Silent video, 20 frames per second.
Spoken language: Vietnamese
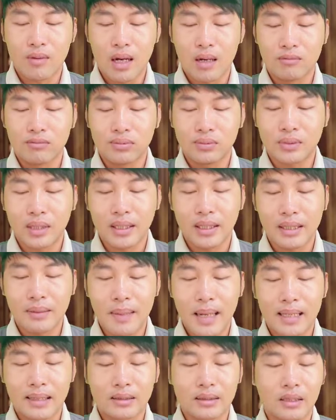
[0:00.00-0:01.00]
cộng trên địa
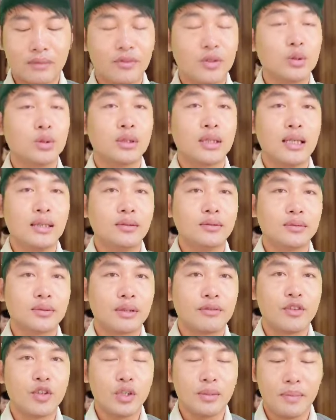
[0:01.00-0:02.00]
bàn thành phố Thủ Đức,
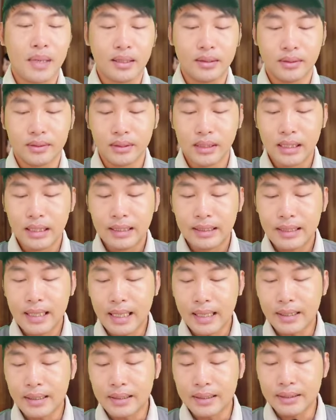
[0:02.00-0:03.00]
thành phố Hồ Chí Minh
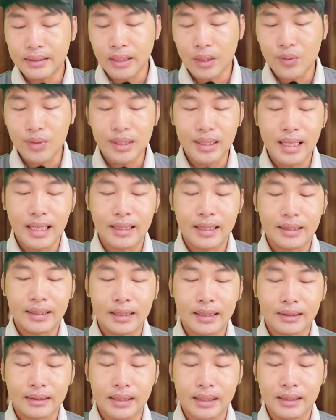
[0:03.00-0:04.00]
gây ảnh hưởng xấu đến an ninh
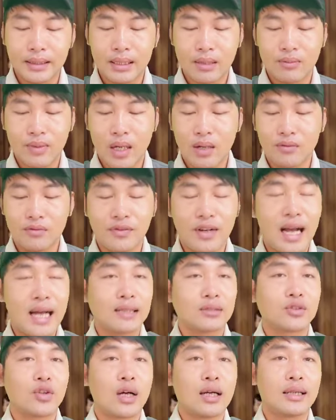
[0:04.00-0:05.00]
trật tự công cộng và
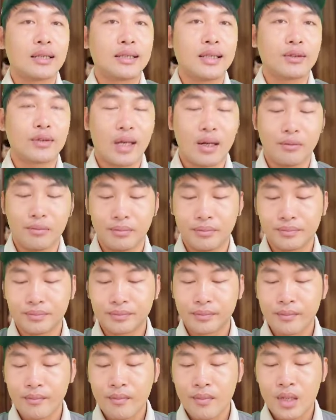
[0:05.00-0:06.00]
an toàn giao thông.
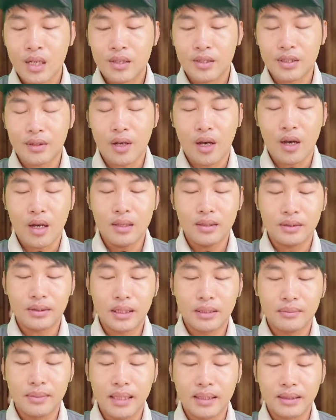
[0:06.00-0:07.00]
Sau đó,
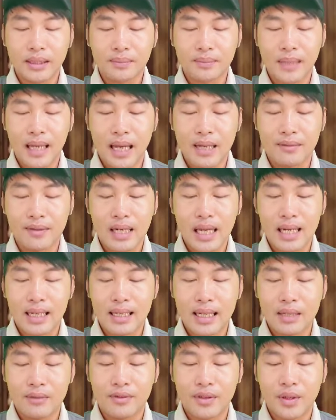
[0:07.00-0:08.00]
Trinh biên tập lại và đăng
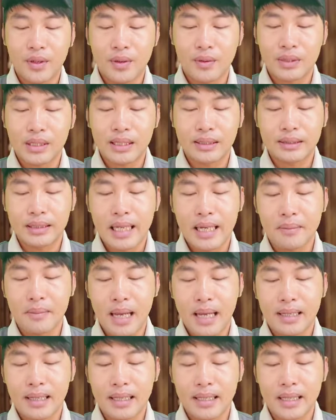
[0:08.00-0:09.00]
các video trên trang
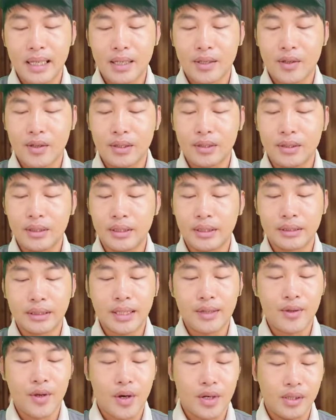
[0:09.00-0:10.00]
mạng cá nhân có lượng người
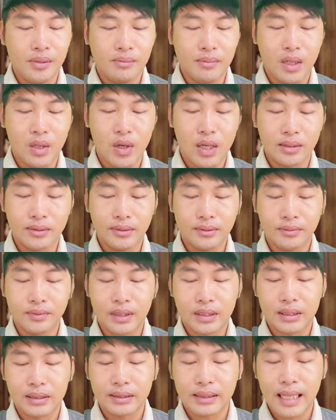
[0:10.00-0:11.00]
theo dõi, bình luận
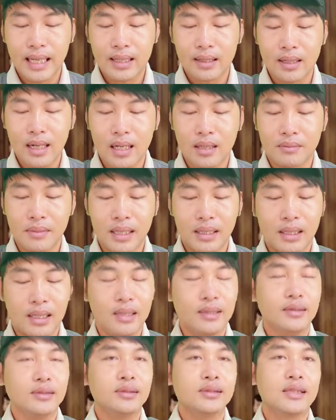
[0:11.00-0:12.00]
và tương tác đặc biệt
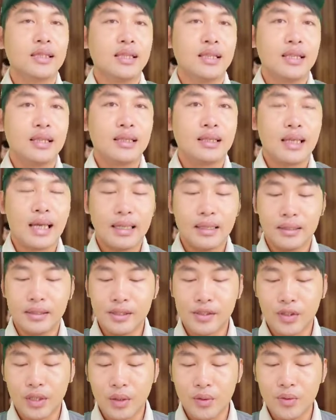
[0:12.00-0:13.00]
lớn gây ảnh
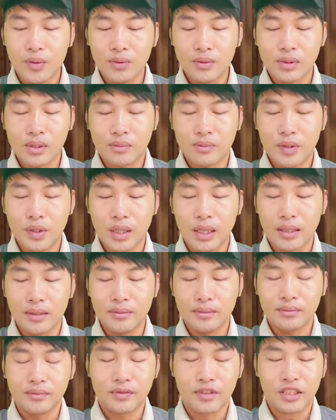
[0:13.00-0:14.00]
hưởng xấu trong dư
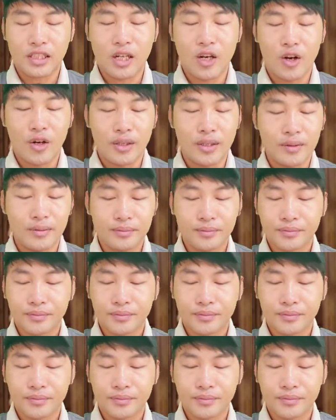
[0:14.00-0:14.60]
luận và xã hội